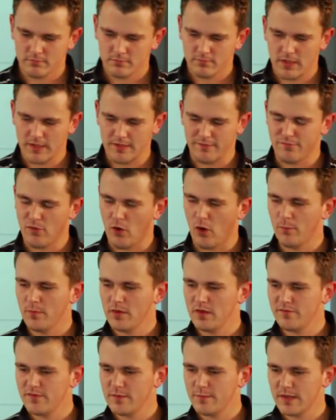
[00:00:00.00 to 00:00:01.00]
eine
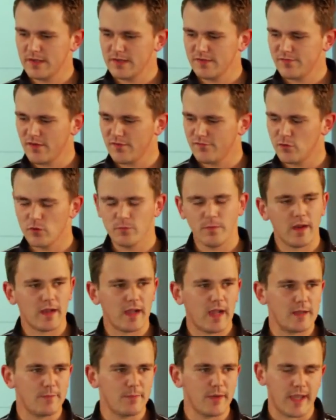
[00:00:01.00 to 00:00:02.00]
Formel, wie man die
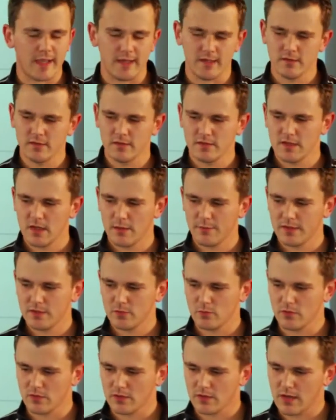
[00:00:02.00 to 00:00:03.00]
Verfügbarkeit berechnet, die habe
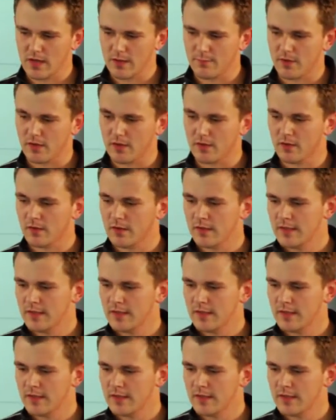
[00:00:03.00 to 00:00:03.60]
ich unten einmal